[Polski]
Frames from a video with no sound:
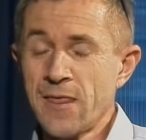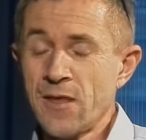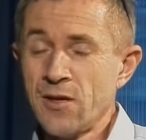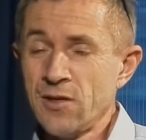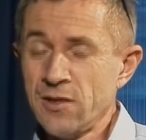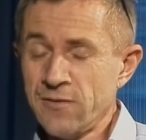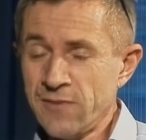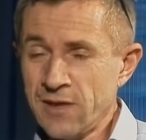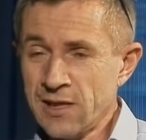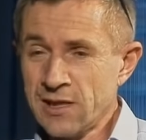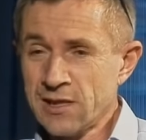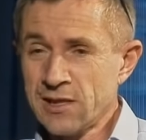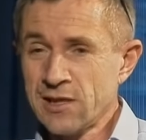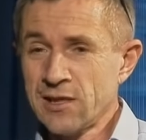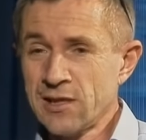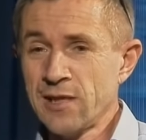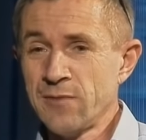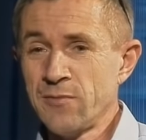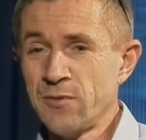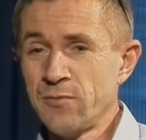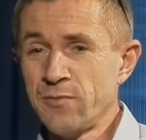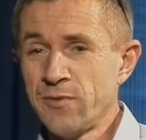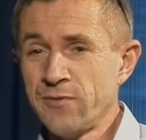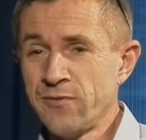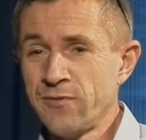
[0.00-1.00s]
No i dwa lata
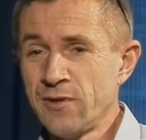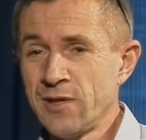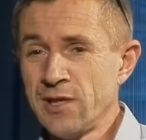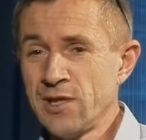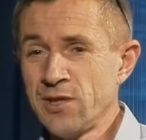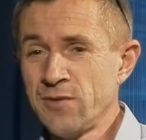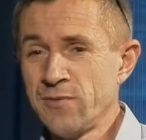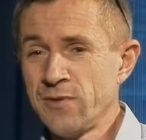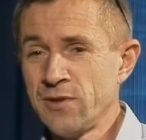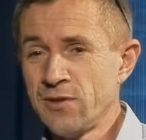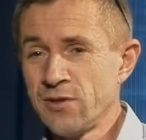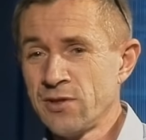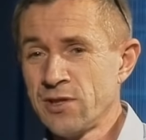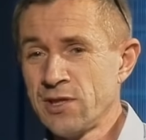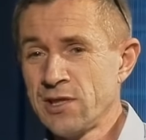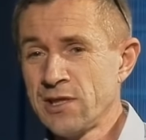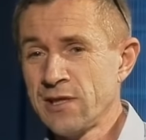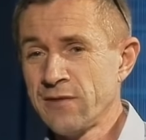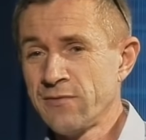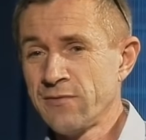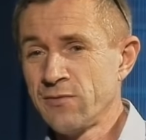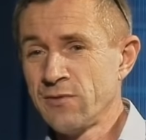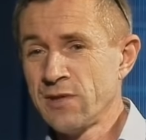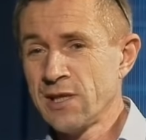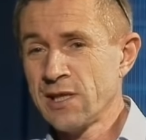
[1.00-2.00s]
temu powołaliśmy do
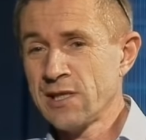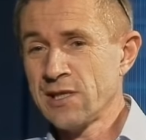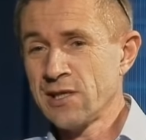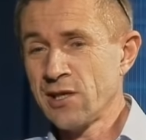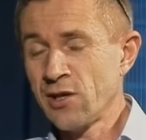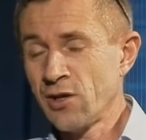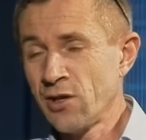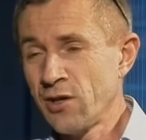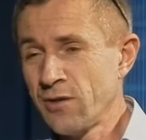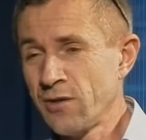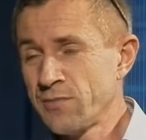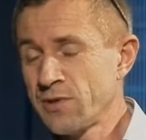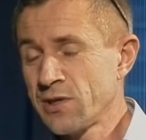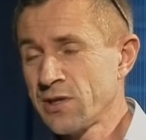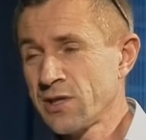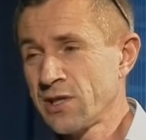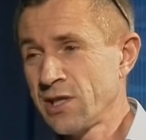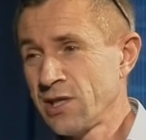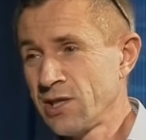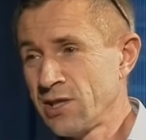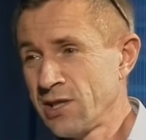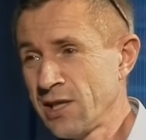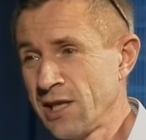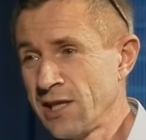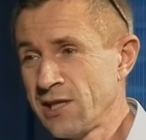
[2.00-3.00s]
życia Fundację HOPS,
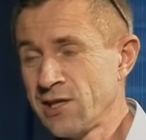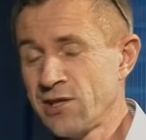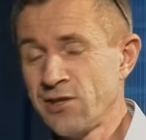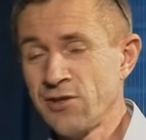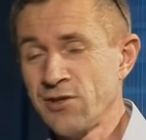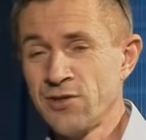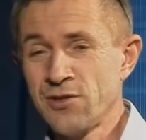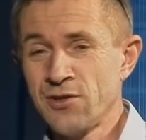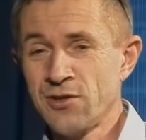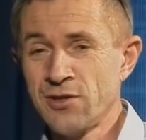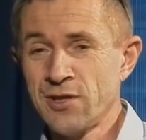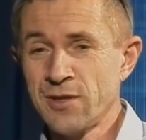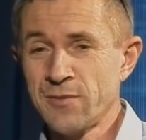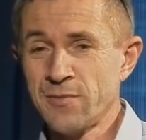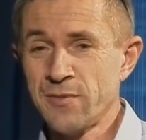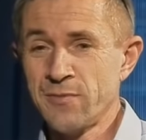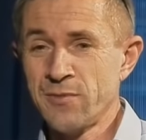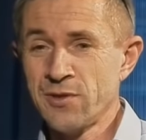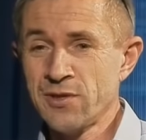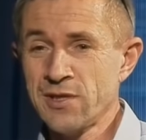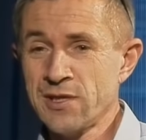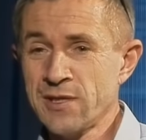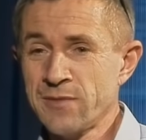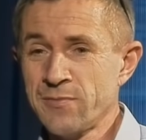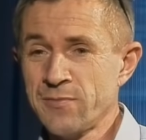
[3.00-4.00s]
Chrześcijański Ośrodek
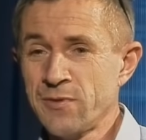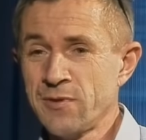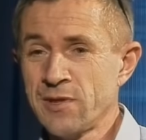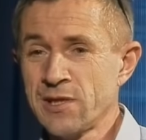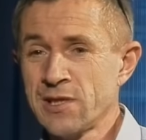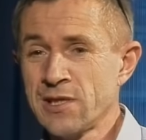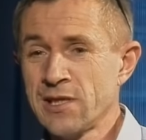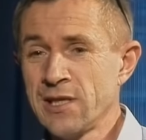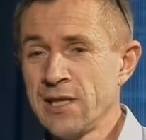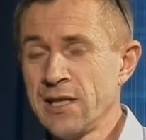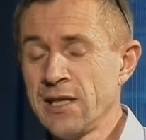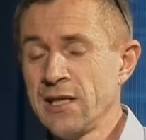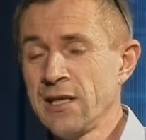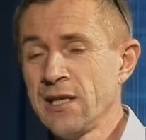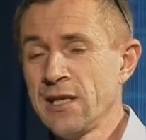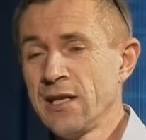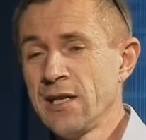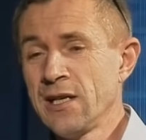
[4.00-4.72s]
Pomocy Społecznej